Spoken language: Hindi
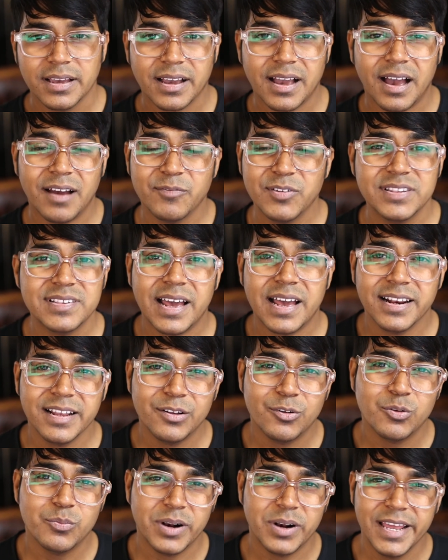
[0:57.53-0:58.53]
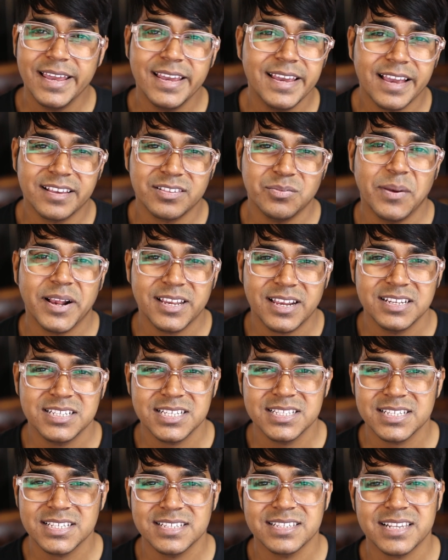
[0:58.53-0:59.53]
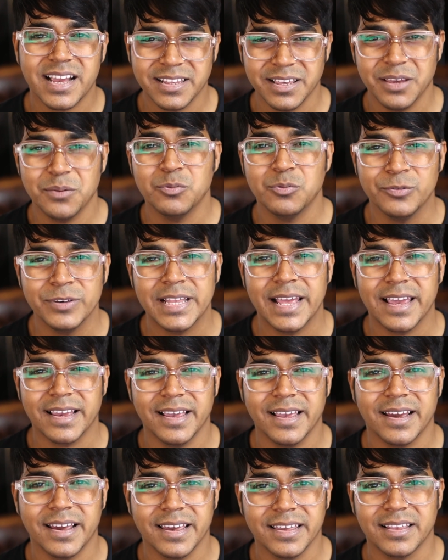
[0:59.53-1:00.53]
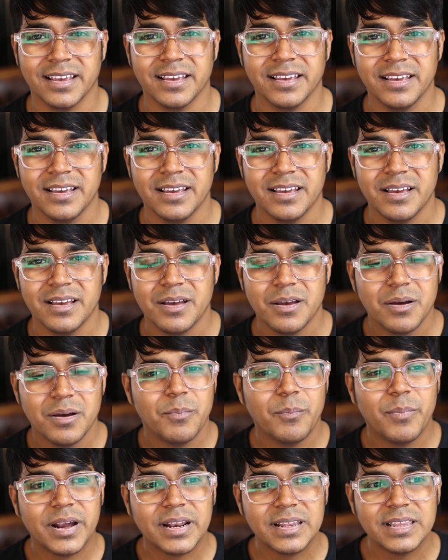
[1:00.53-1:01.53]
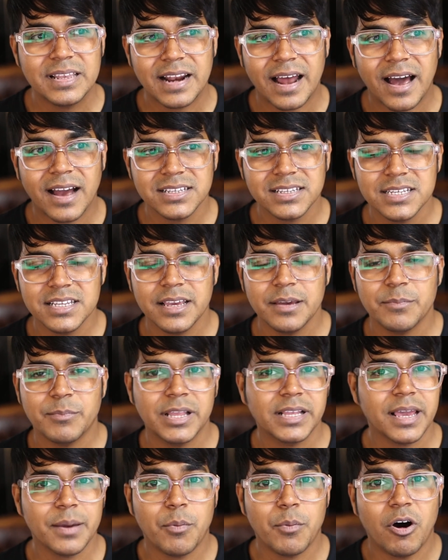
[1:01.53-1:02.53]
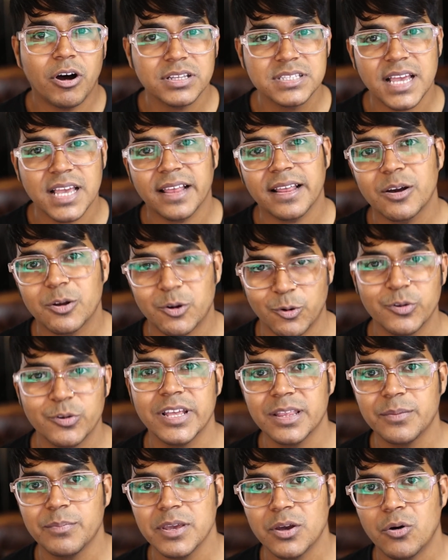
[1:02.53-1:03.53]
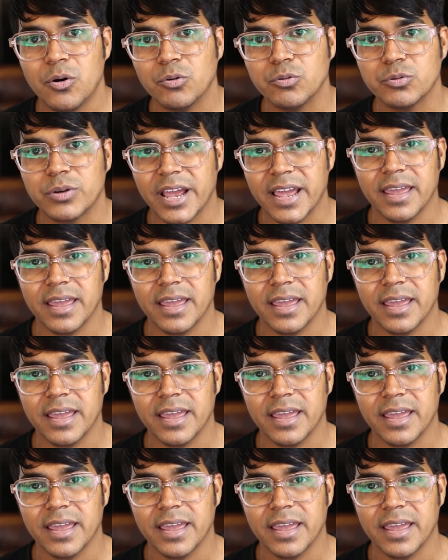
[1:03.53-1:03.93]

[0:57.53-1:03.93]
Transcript: काफ़ी सारे लोग बड़े ही एक्सपेक्टेशंस के साथ ये मूवी देखने गए थे पर निराश ही नहीं बल्कि बहुत ज़्यादा क्रोधित भी हो उठे